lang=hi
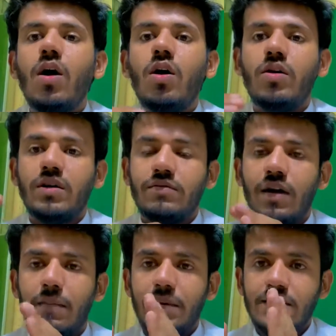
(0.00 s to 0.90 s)
और
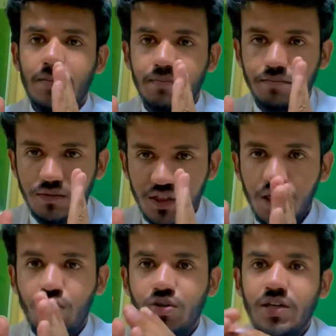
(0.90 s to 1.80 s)
वहाँ पे सब
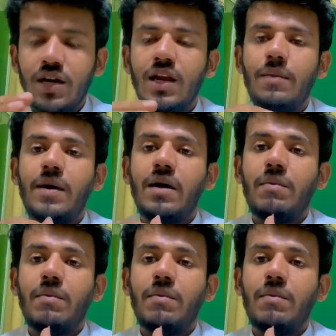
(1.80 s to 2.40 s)
ठीक हो जाए अल्लाह पाक